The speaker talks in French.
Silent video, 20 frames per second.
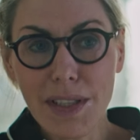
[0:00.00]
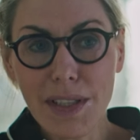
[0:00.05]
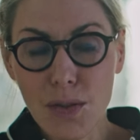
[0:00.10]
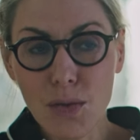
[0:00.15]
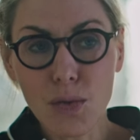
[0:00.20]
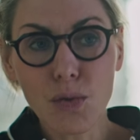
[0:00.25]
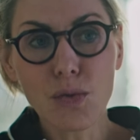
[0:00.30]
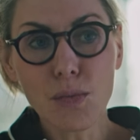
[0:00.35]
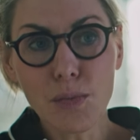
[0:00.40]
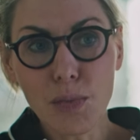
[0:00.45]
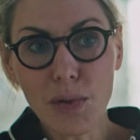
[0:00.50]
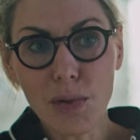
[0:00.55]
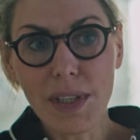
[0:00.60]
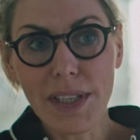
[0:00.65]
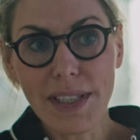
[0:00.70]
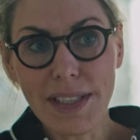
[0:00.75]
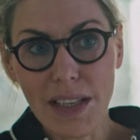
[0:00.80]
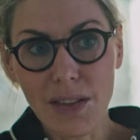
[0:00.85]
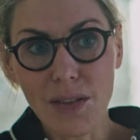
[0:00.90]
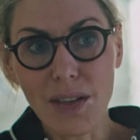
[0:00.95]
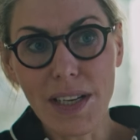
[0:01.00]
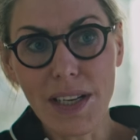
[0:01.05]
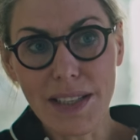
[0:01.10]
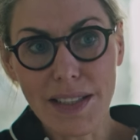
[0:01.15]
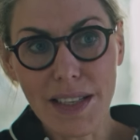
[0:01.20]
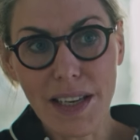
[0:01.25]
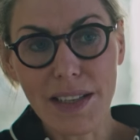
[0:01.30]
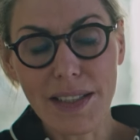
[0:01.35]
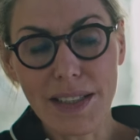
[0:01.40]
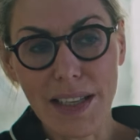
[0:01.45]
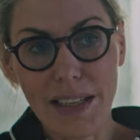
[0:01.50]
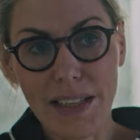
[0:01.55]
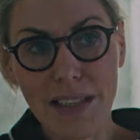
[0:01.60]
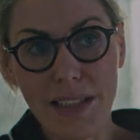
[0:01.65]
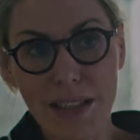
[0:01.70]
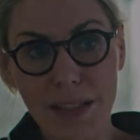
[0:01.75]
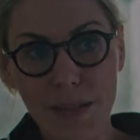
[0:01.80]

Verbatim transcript: c'est surtout pour les adolescents que ça a été